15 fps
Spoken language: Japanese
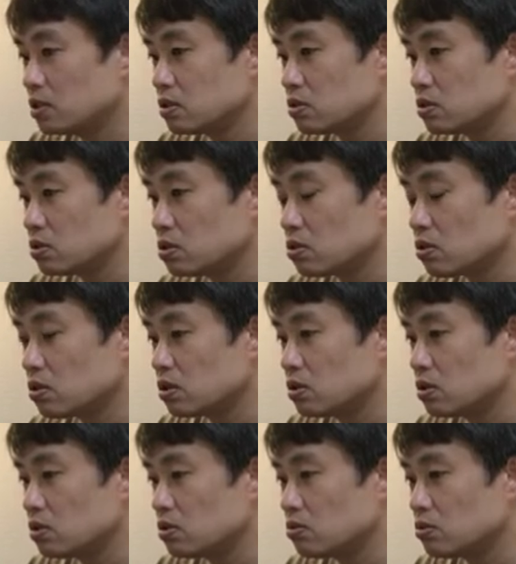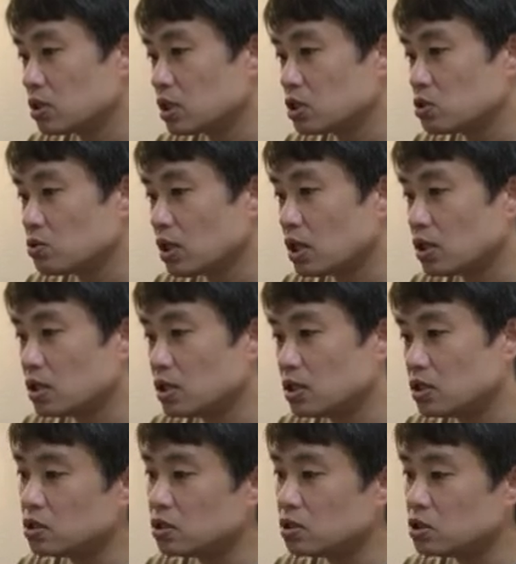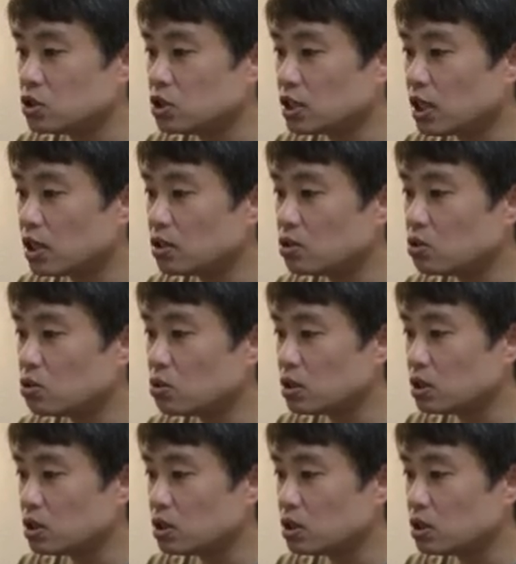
すると私は時間通